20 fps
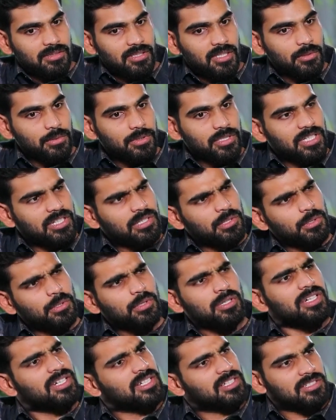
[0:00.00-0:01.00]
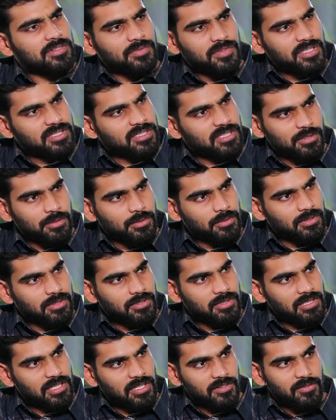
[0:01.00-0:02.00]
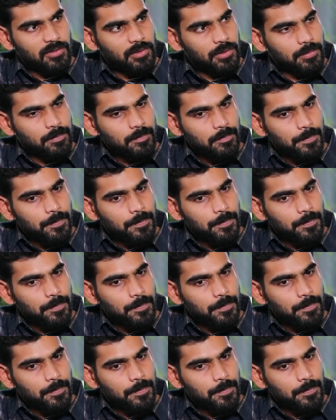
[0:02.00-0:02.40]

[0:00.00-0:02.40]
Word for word: తను ఎన్నో హర్డిల్స్ ఫేస్ చేసి ఉంటుంది లైఫ్లో